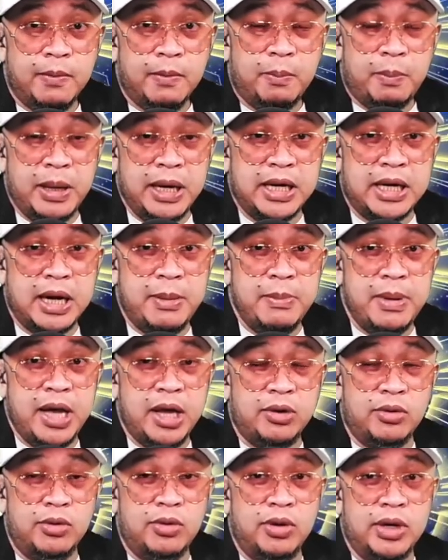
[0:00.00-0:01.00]
pagka
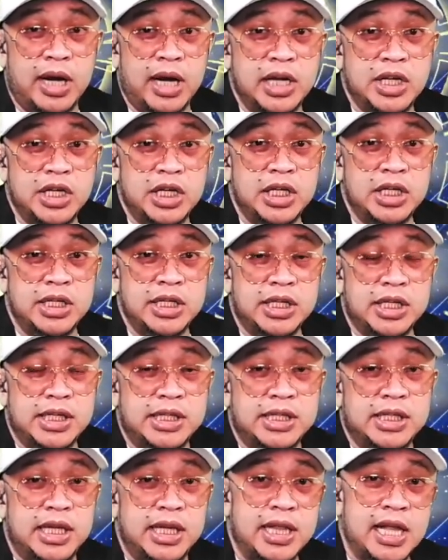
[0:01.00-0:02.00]
merong kang
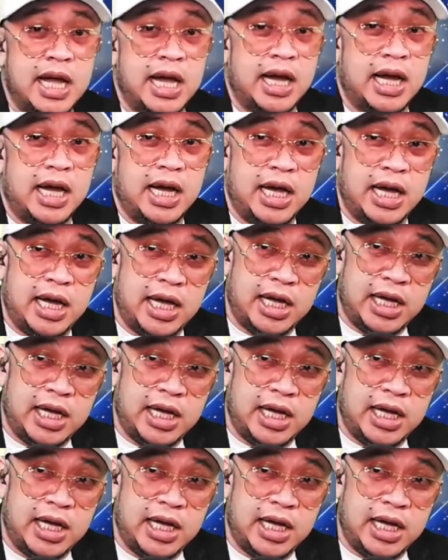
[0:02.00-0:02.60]
kinaka,